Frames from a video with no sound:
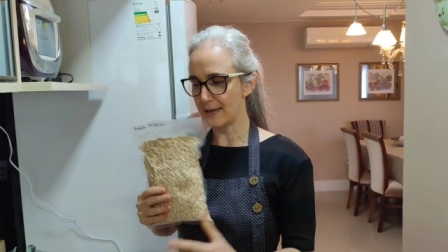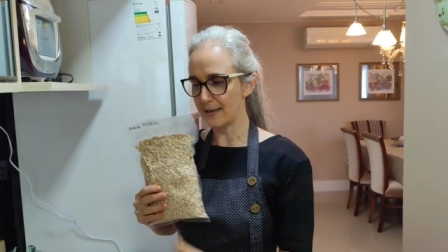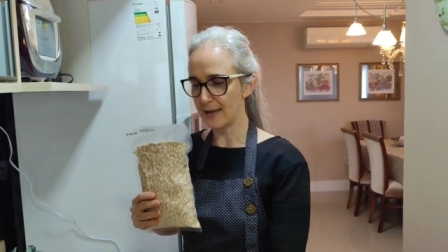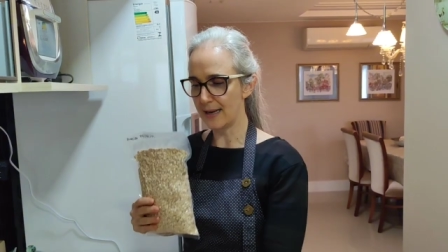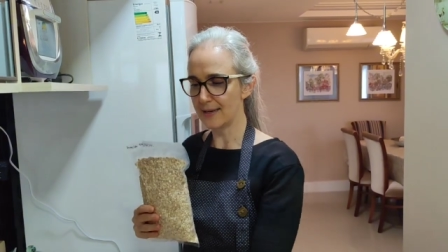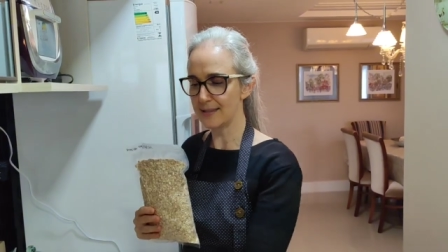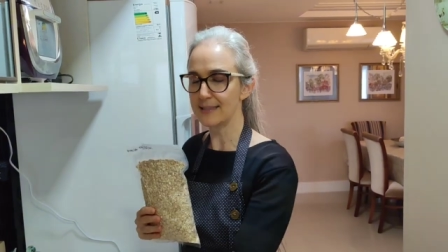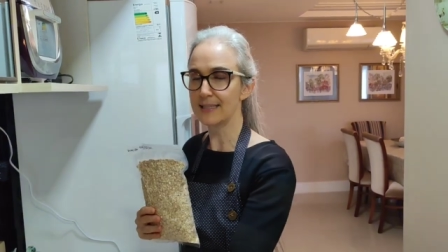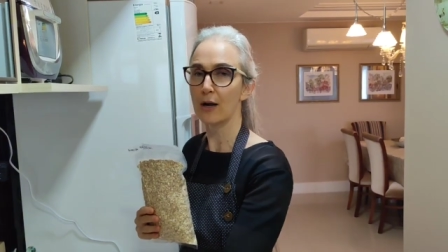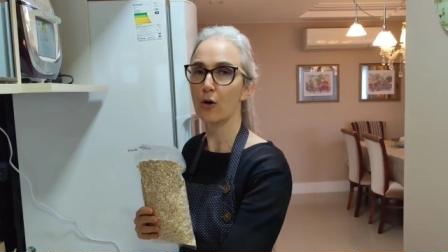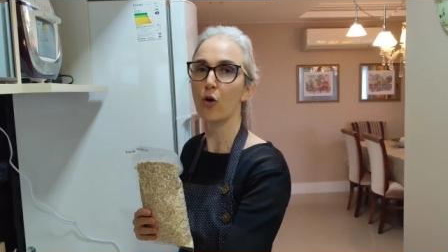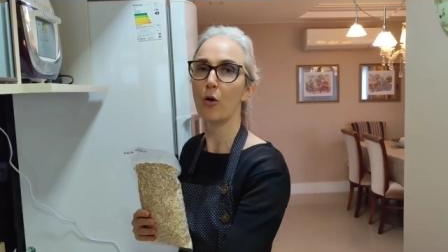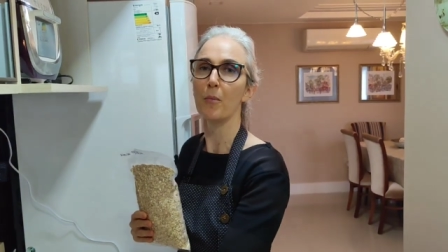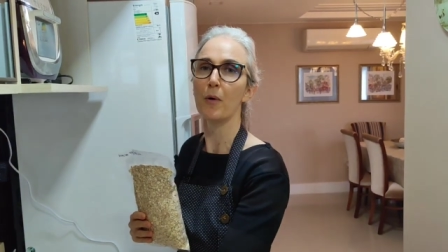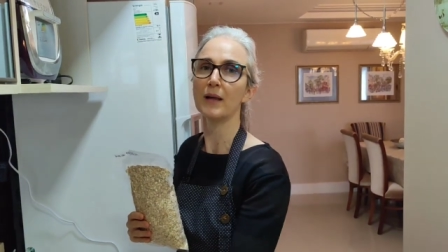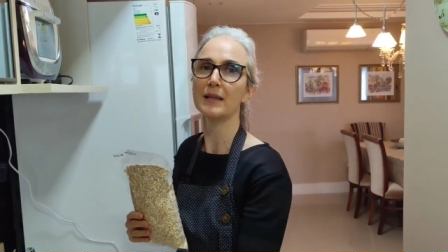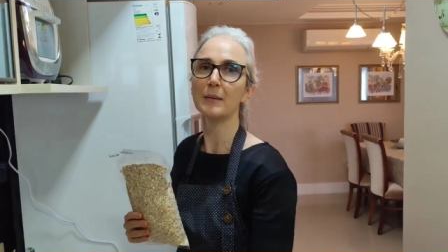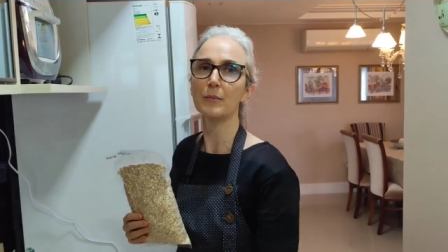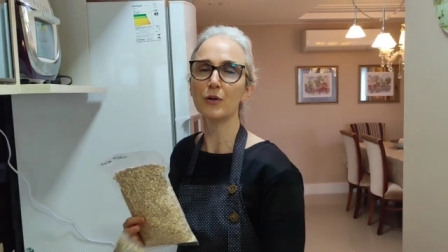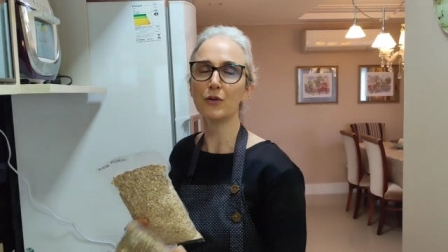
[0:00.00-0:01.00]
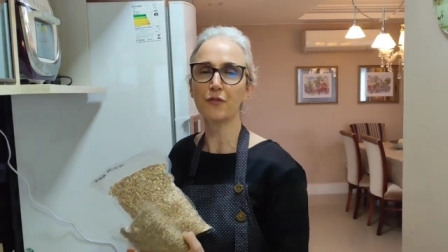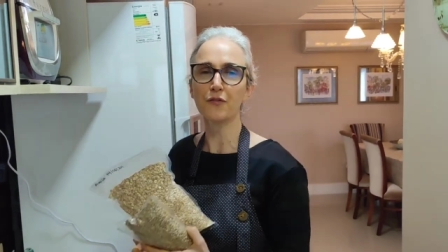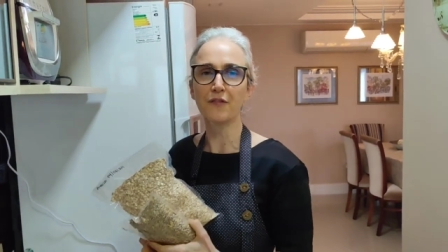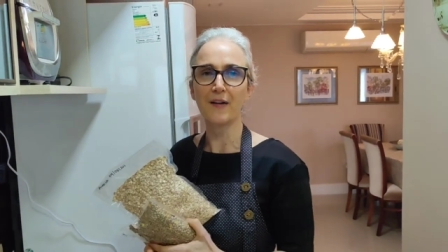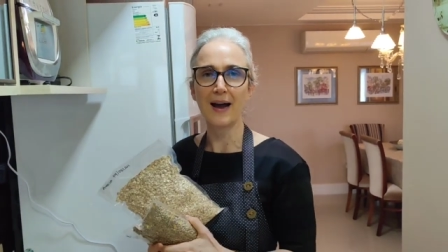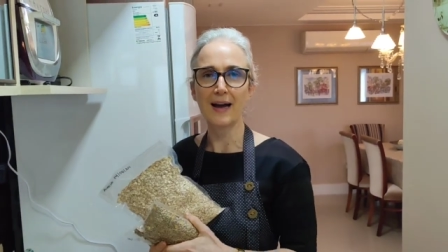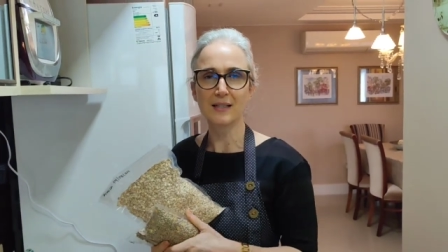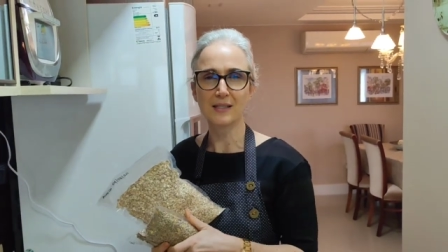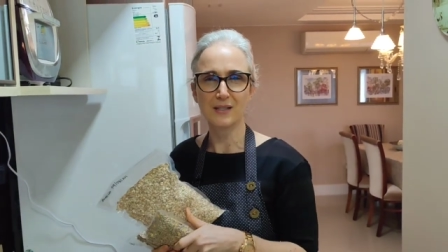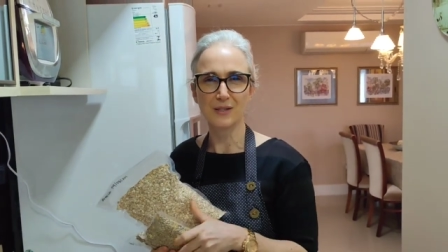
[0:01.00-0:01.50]
Ele, ele se acomoda muito
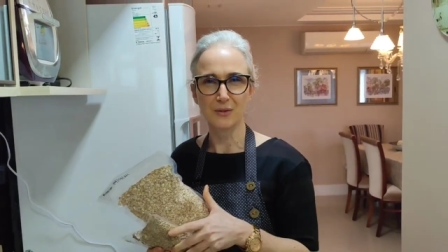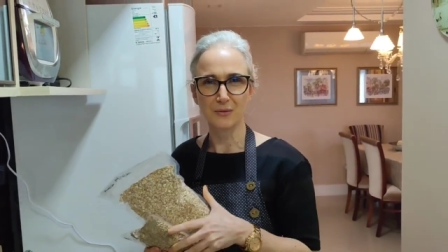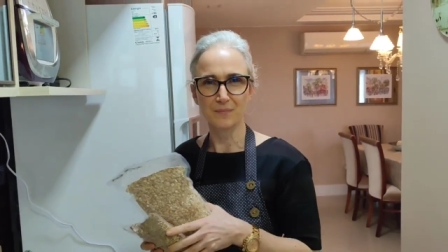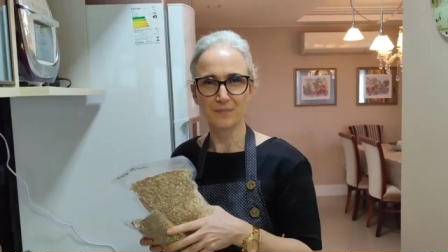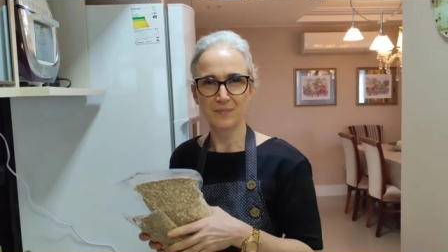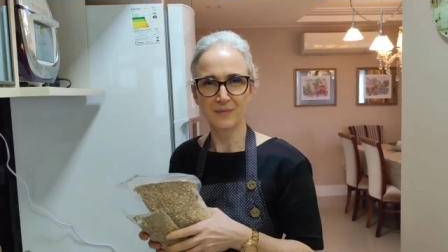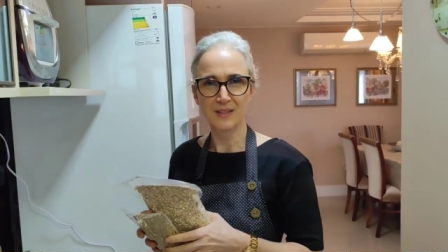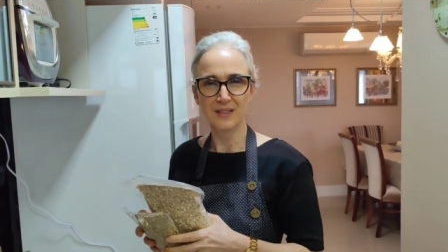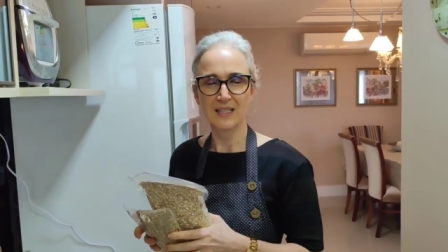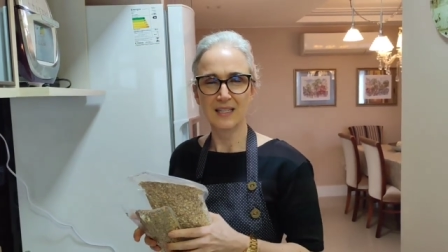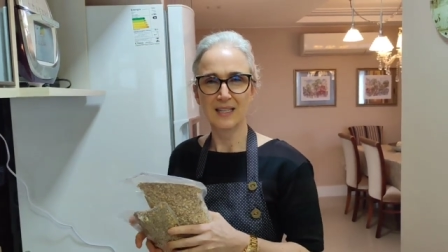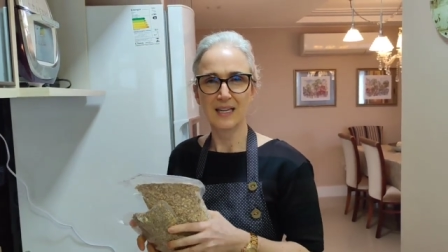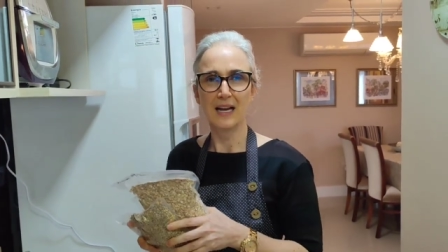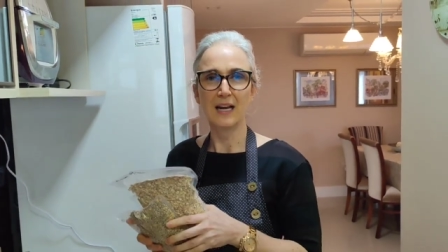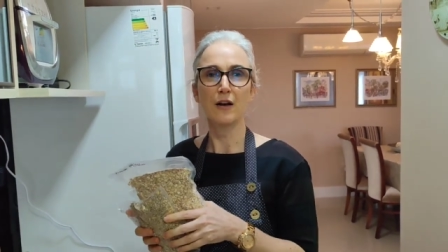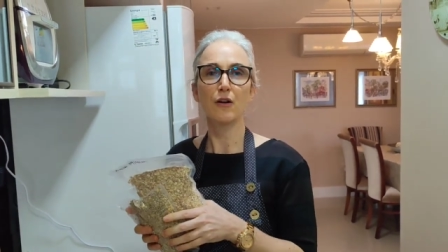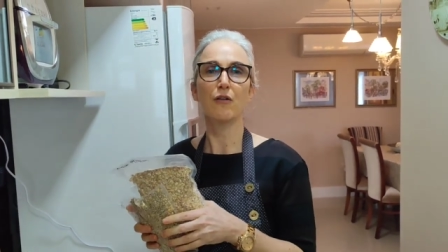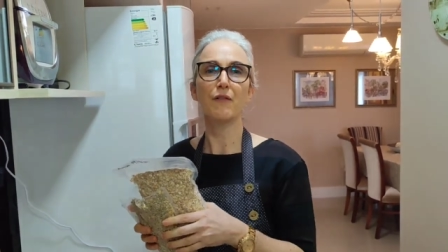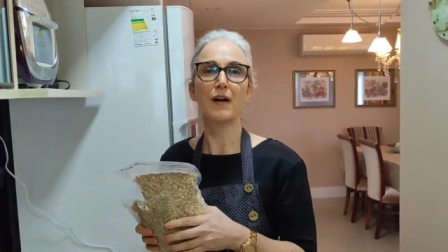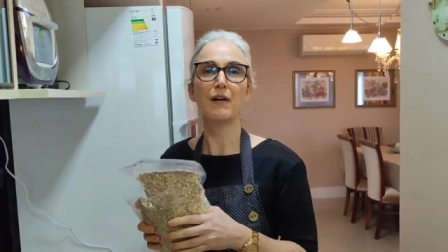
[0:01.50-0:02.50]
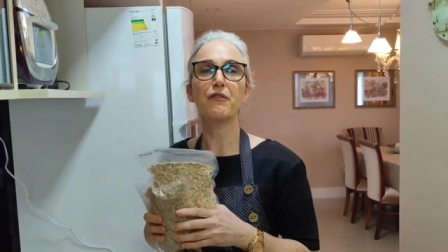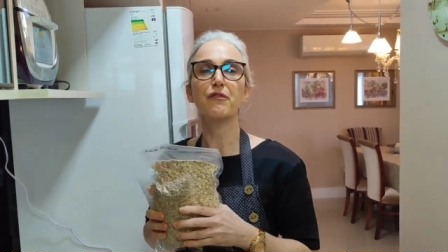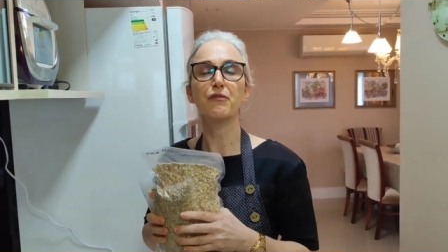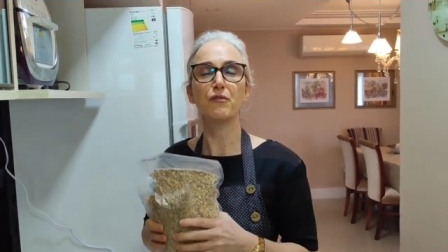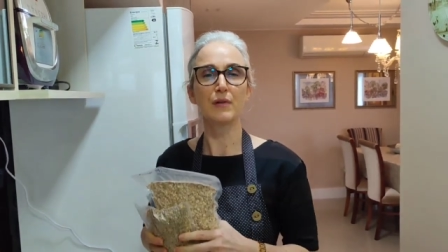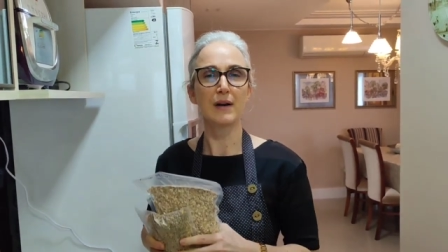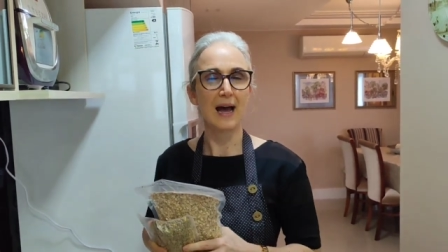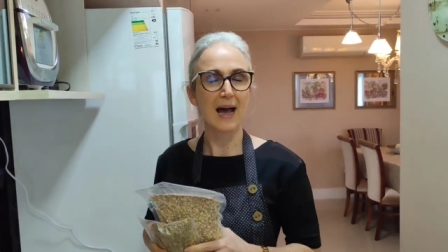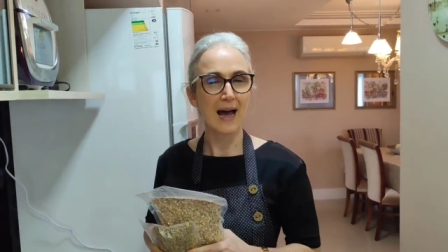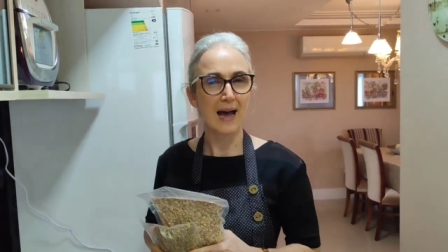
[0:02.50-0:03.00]
fácil, ele não vai
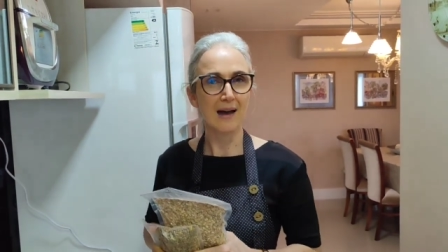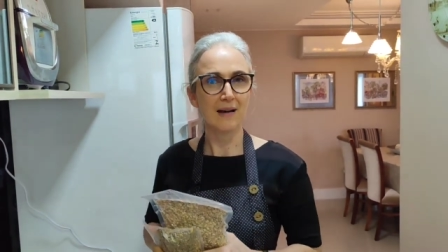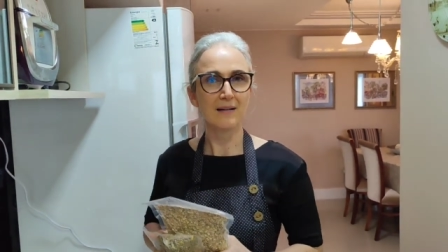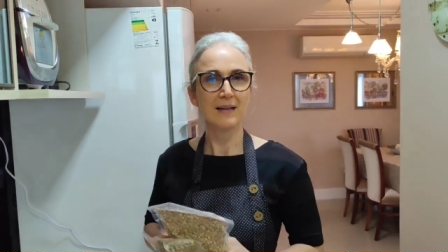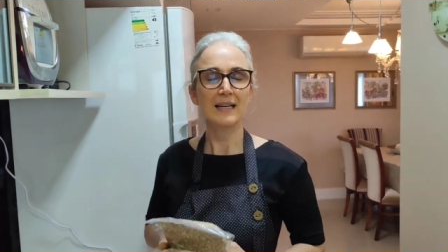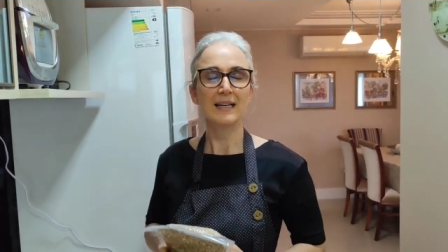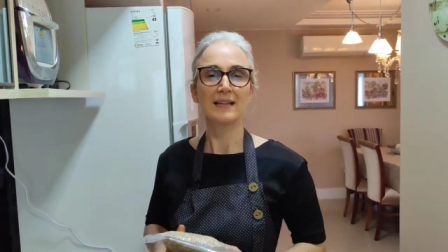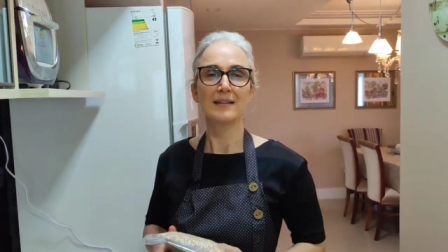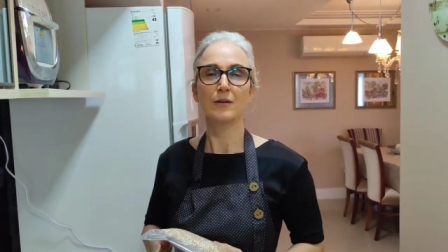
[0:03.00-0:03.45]
furar.